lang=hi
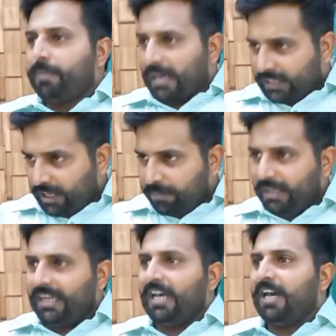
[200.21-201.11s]
डॉक्टर्ड भी
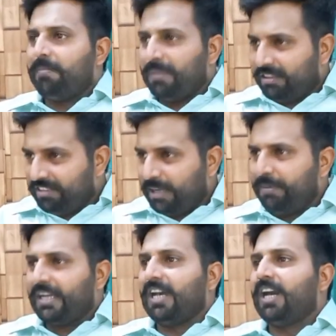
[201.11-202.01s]
कहा मगविया
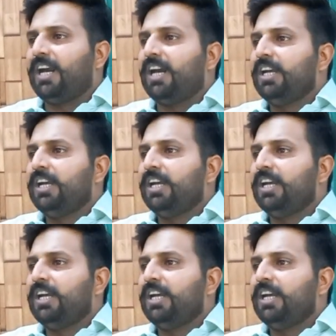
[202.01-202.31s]
भी कहा